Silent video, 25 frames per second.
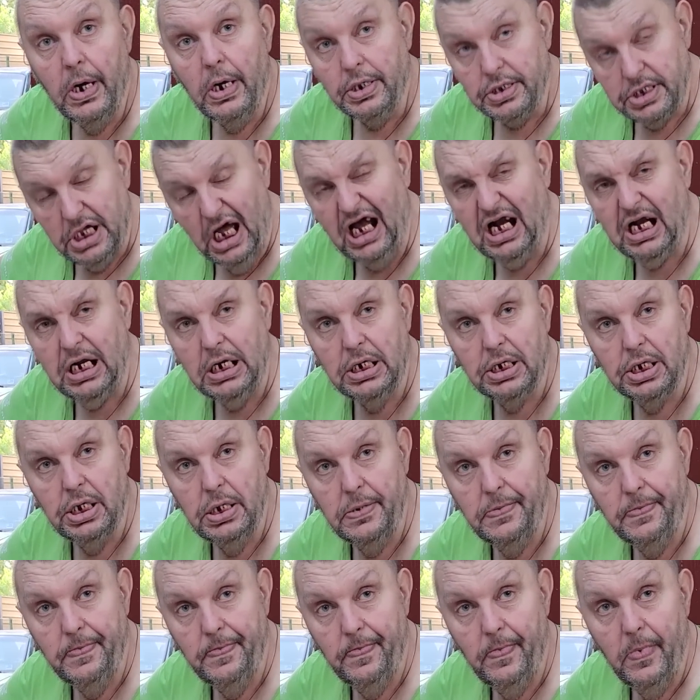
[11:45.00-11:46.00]
Tak? Ale
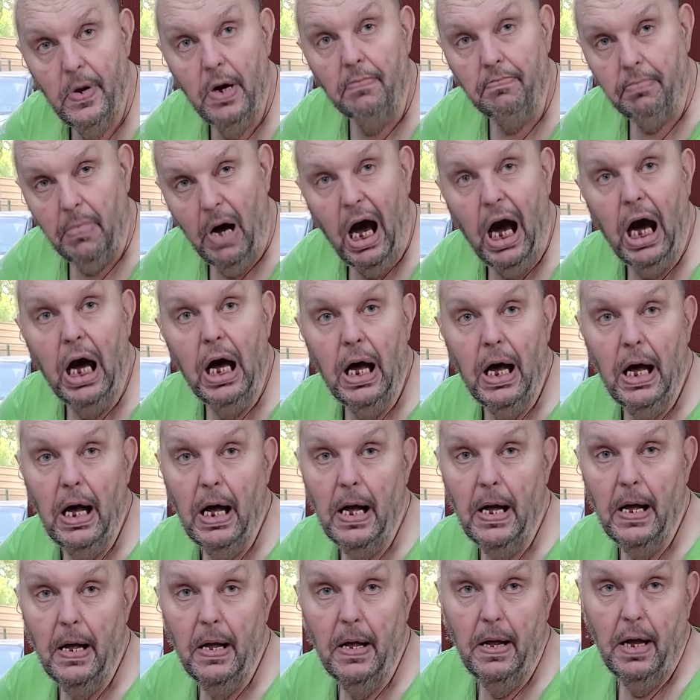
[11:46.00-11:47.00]
nie wszyscy są
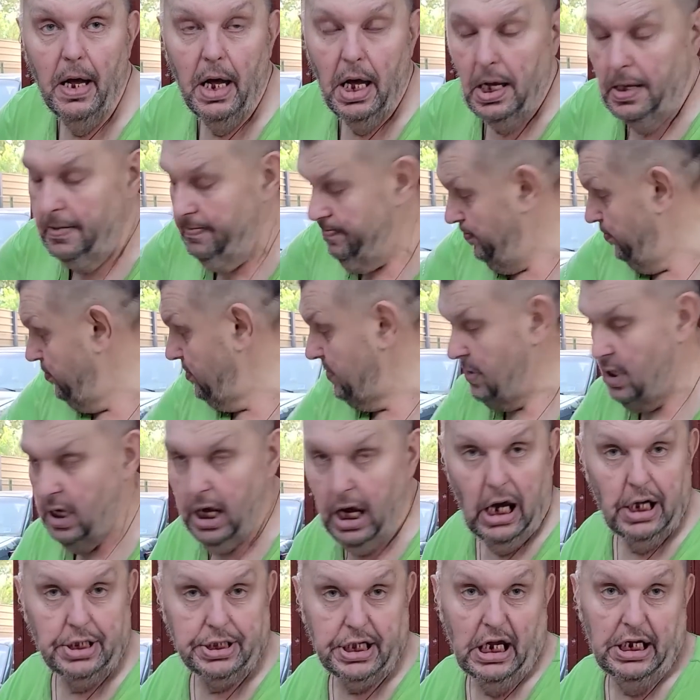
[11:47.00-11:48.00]
policjantami.
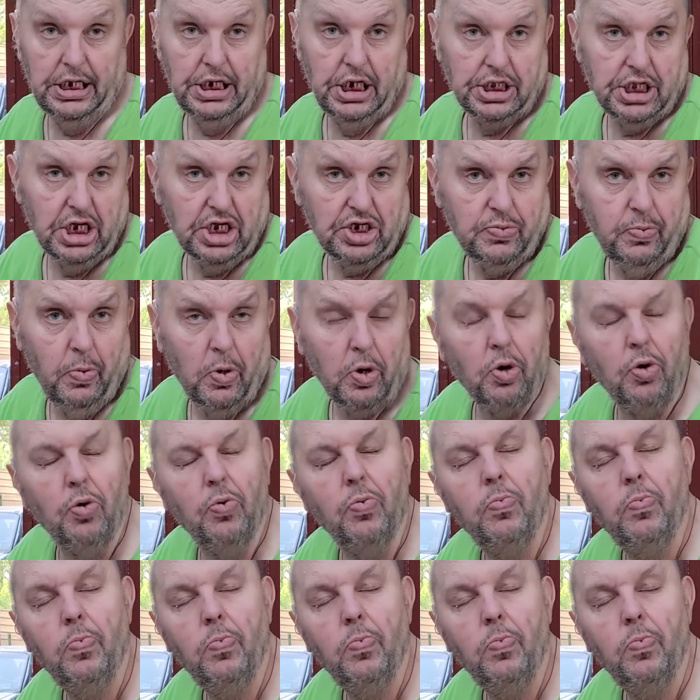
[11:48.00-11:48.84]
A tajne też mogą.